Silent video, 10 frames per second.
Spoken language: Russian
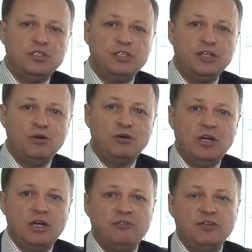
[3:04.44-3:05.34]
неделю
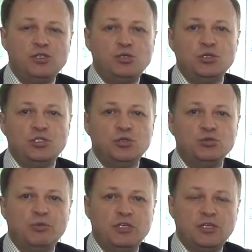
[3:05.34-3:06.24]
вы начнете
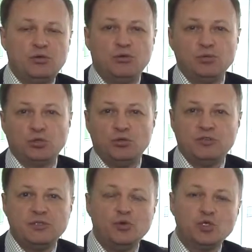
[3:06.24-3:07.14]
думать о том, что,
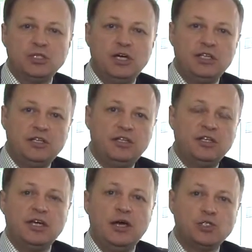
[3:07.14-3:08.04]
возможно, это не
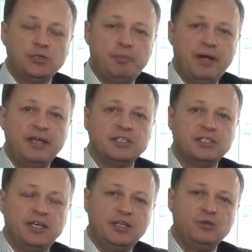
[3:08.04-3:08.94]
такая уж и
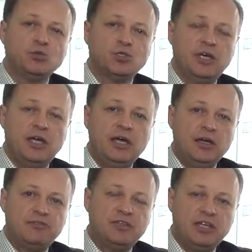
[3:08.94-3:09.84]
полезная и нужная
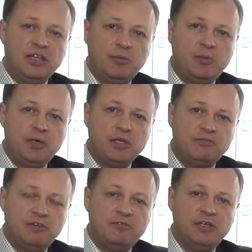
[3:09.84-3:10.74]
в данный момент
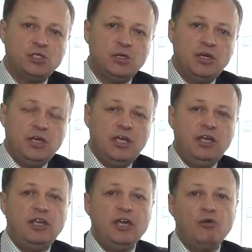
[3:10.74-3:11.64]
вам вещь. И
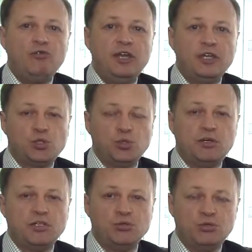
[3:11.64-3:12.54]
я уверен, что к
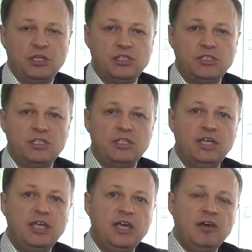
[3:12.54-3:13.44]
концу 30
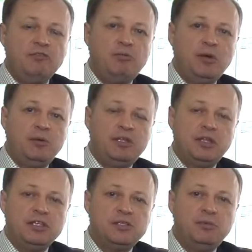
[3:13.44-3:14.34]
дней вы примете
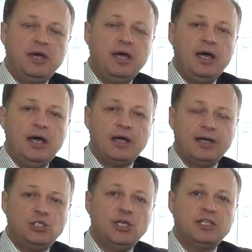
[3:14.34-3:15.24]
для себя
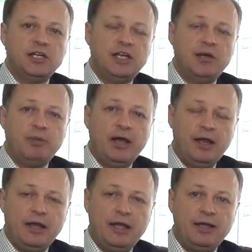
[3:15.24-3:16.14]
окончательное и
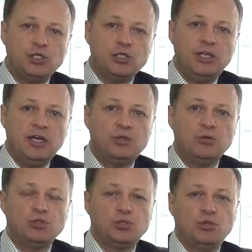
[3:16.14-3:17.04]
правильное решение о
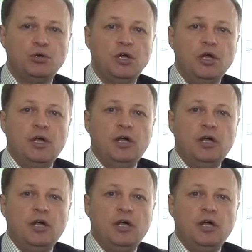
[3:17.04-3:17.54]
том, что